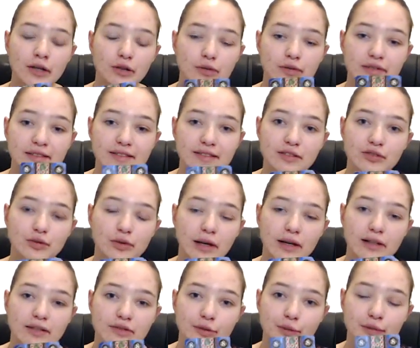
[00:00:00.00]
une
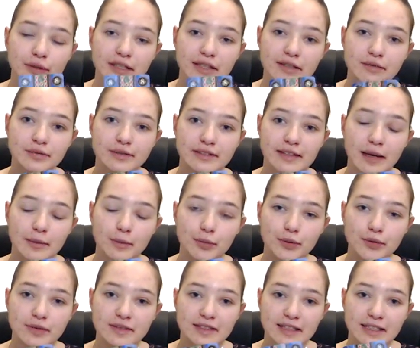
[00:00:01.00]
situation qui vous a
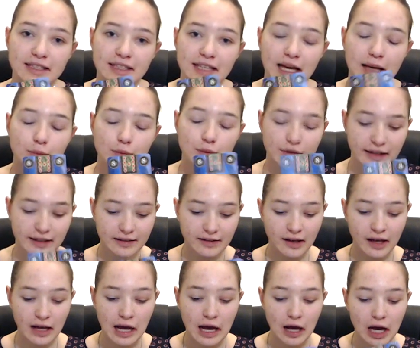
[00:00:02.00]
pesé, qui a peut-être
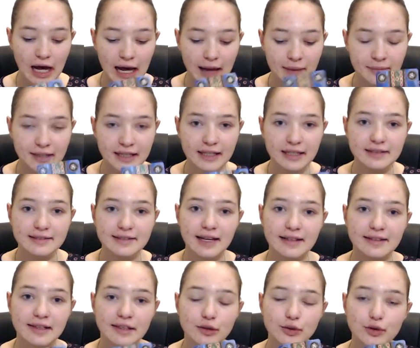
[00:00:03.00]
amené
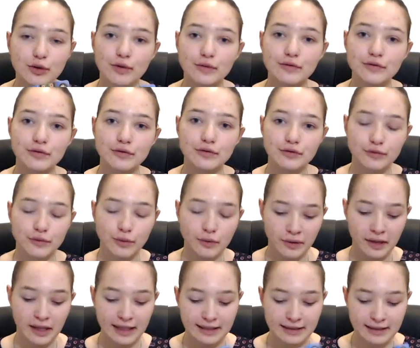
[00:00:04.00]
certaines confusions,
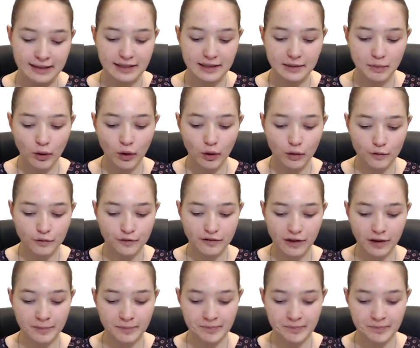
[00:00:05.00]
qui prend fin.